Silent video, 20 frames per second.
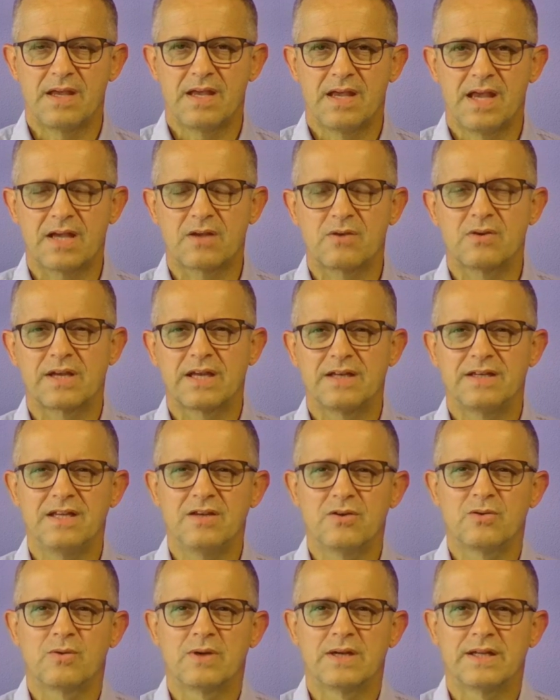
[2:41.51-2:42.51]
Ecco che
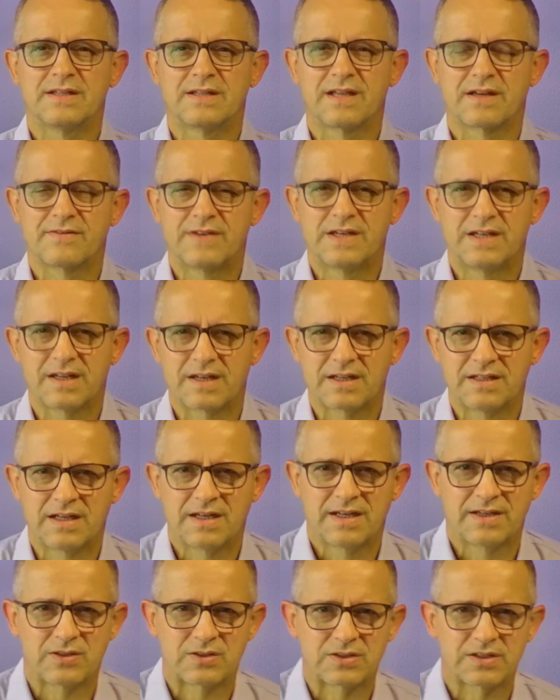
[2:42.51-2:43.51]
Dio vuole intervenire
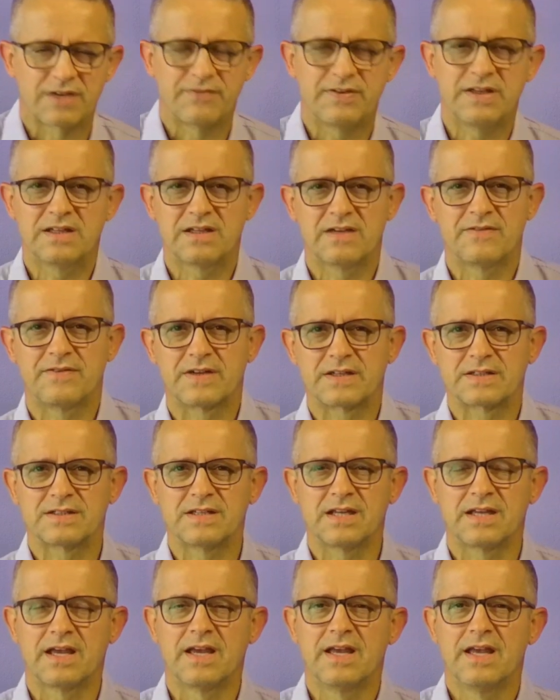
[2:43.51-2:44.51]
nella nostra vita e far sì
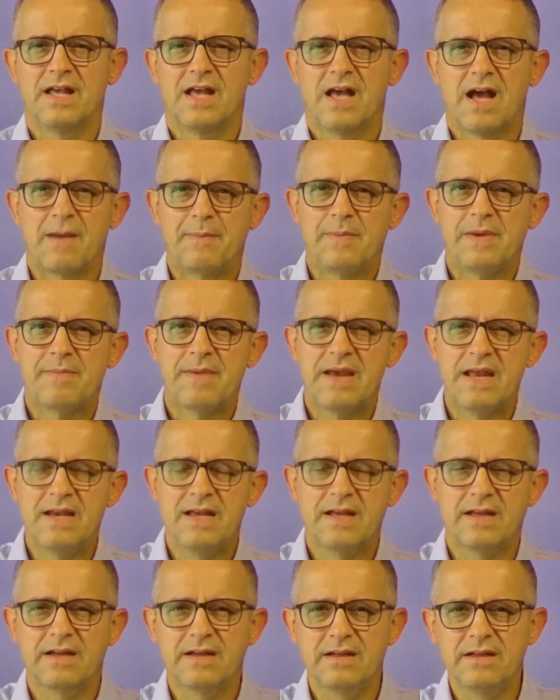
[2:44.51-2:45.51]
che
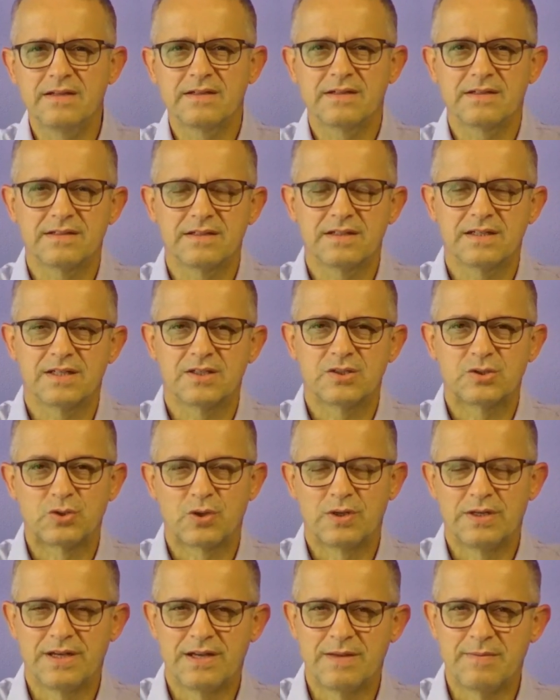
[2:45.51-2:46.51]
Abimelech, cioè
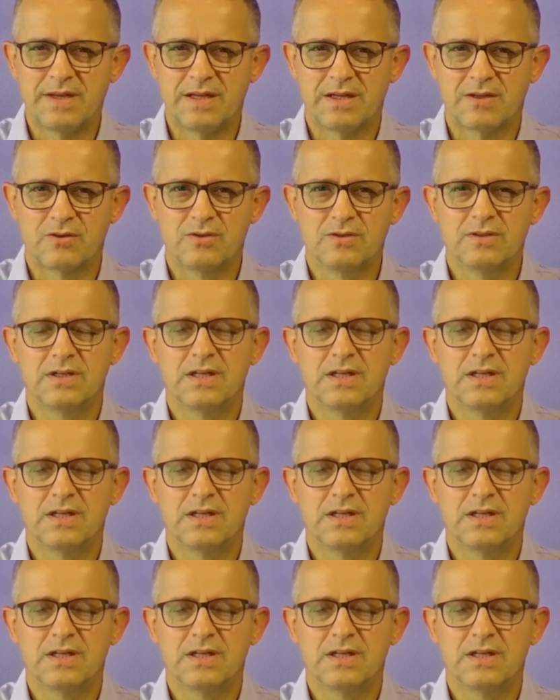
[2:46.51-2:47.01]
il nemico,